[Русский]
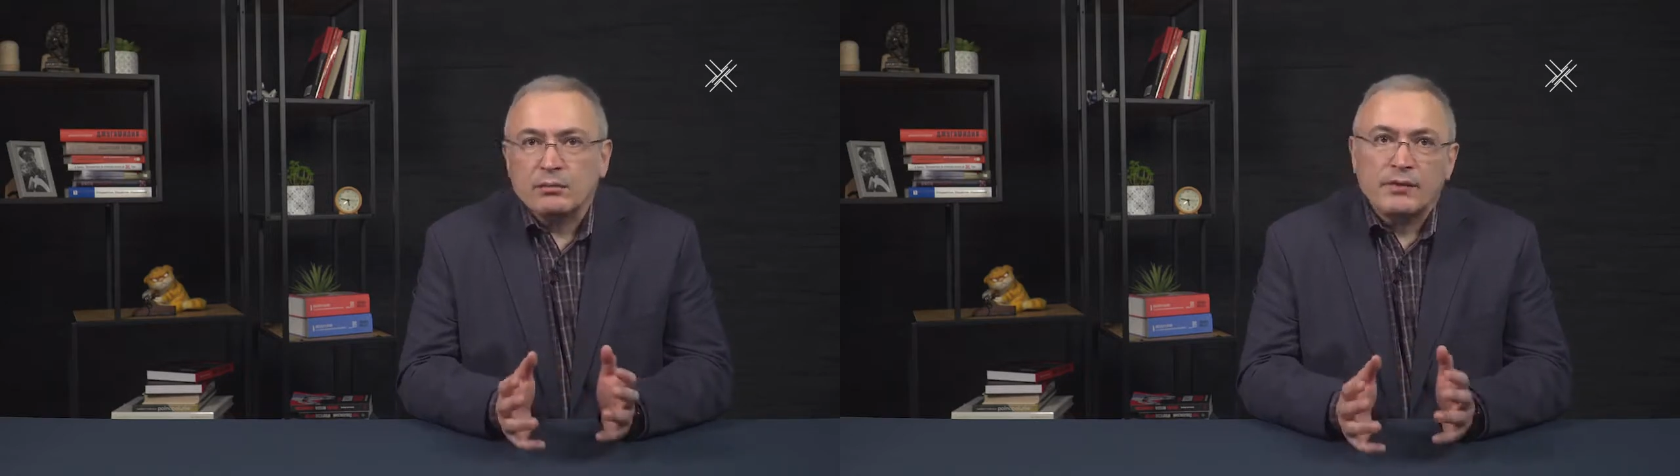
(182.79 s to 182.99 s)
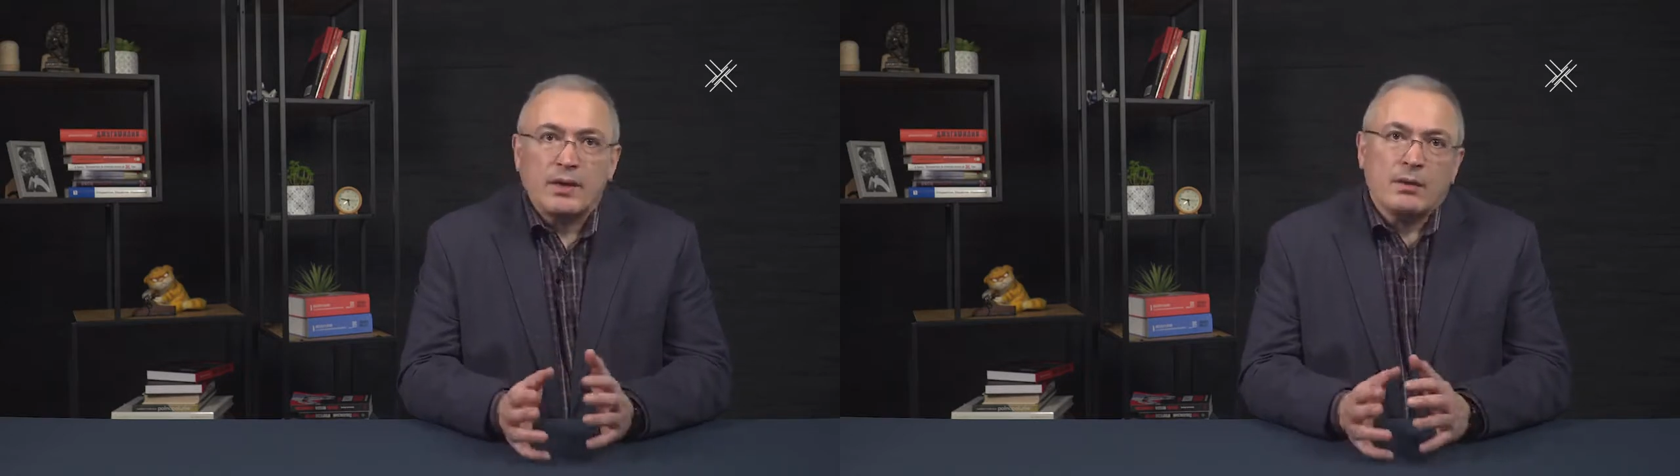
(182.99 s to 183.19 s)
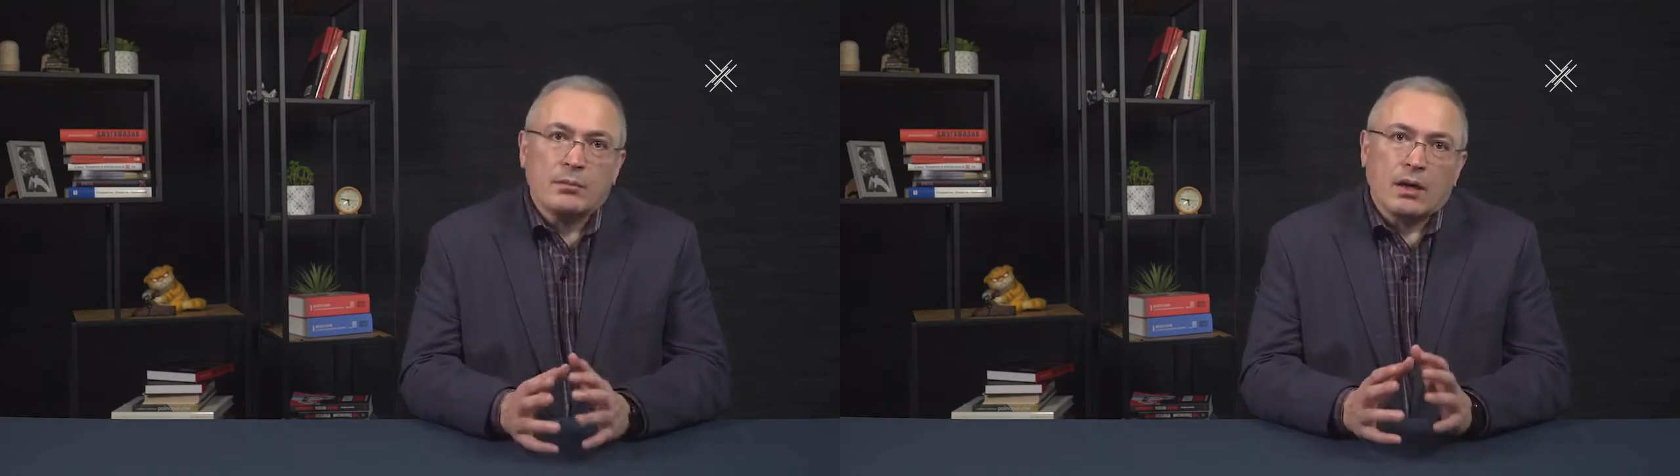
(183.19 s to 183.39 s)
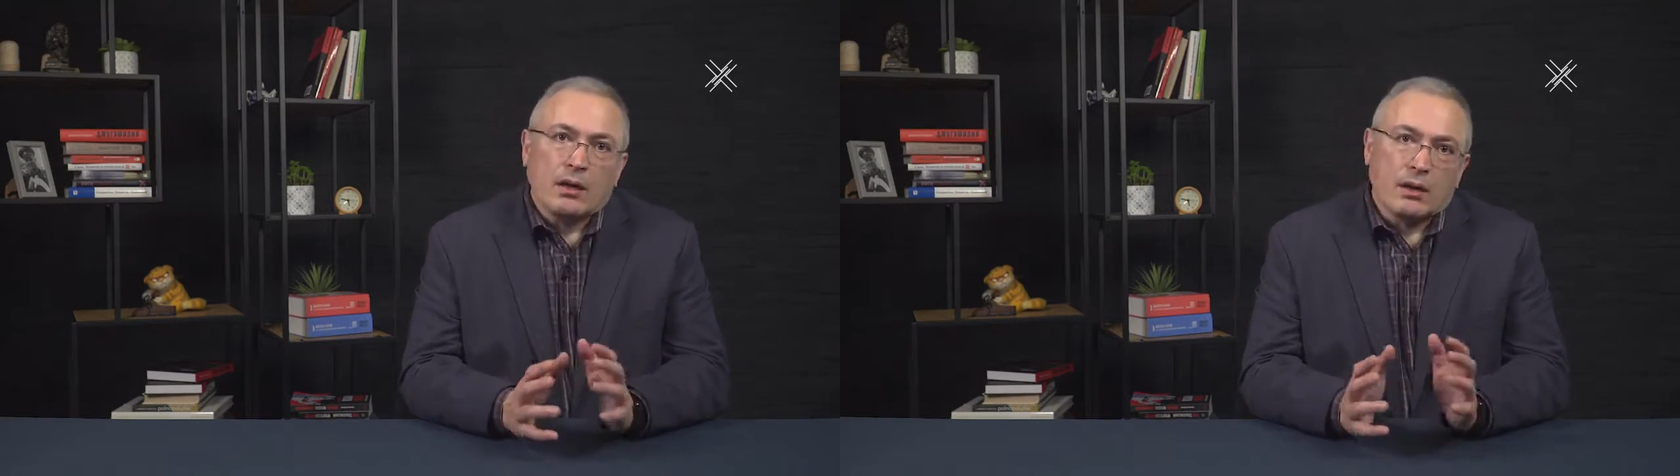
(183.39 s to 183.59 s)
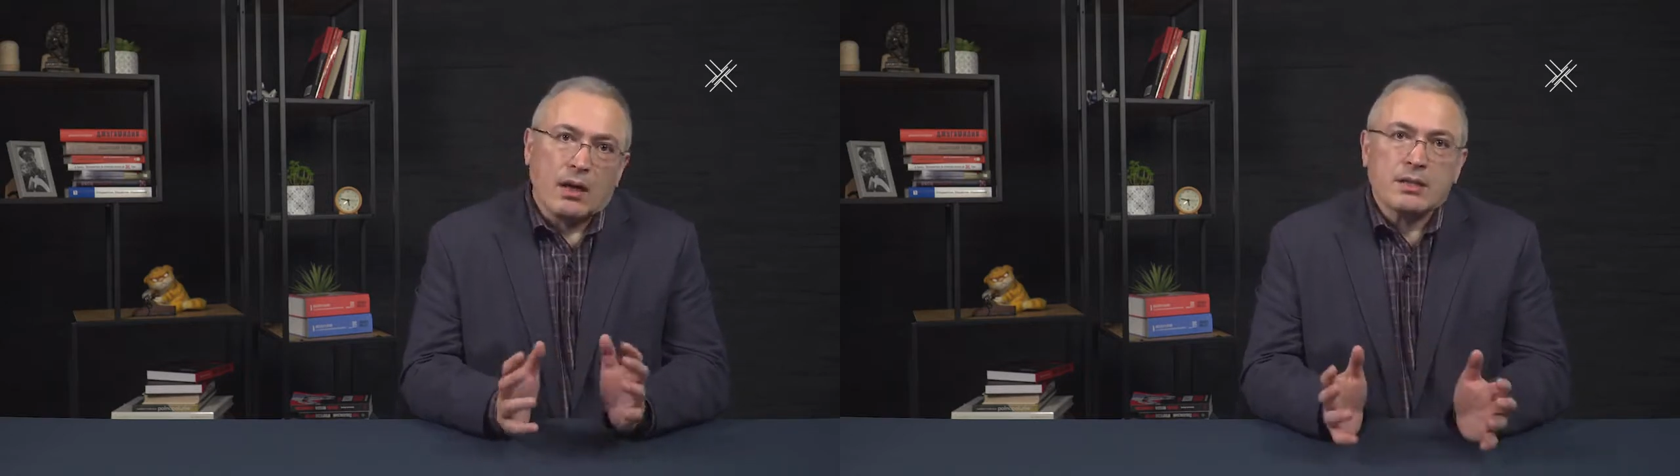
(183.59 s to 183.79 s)
мы видим
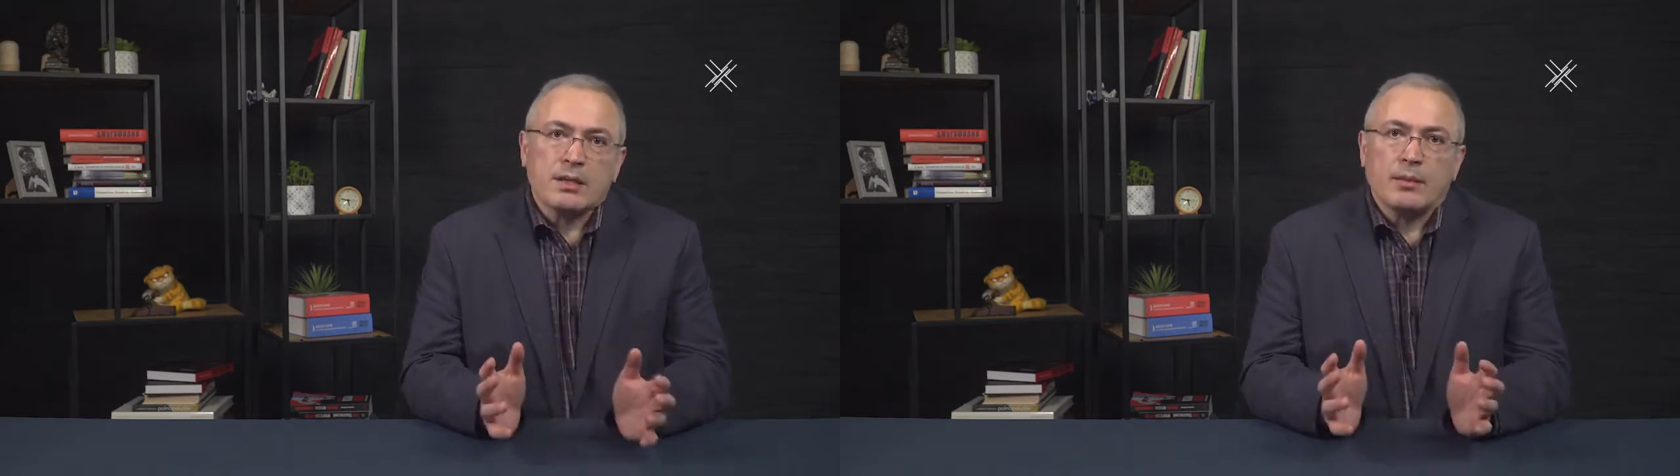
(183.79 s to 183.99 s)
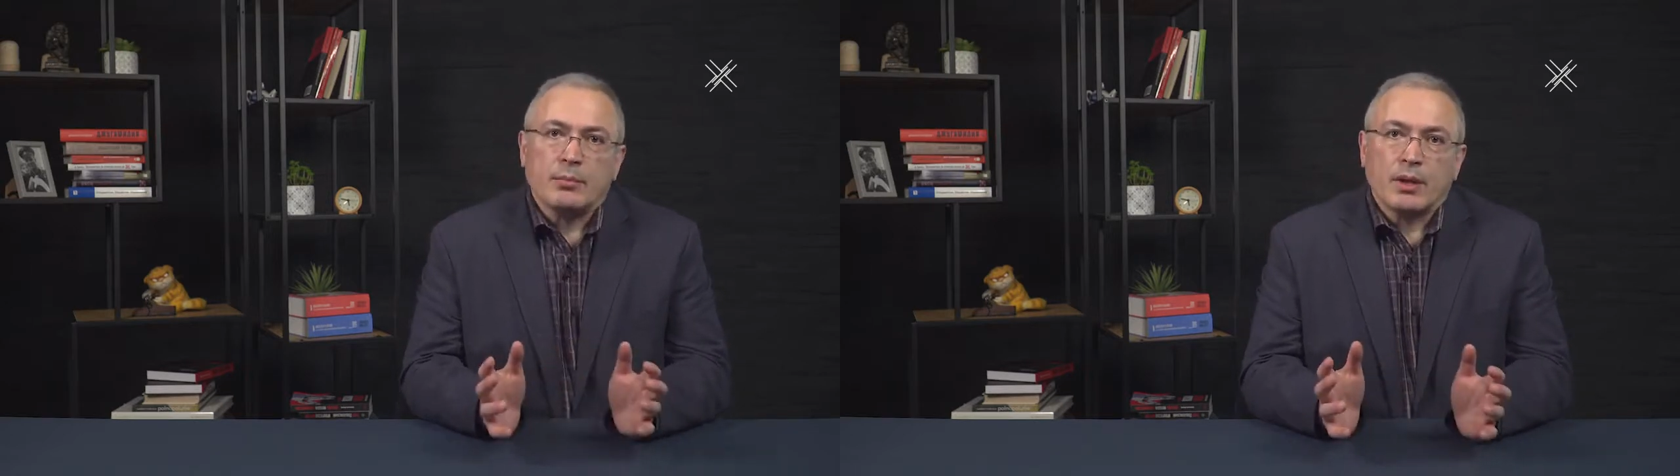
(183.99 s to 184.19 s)
разные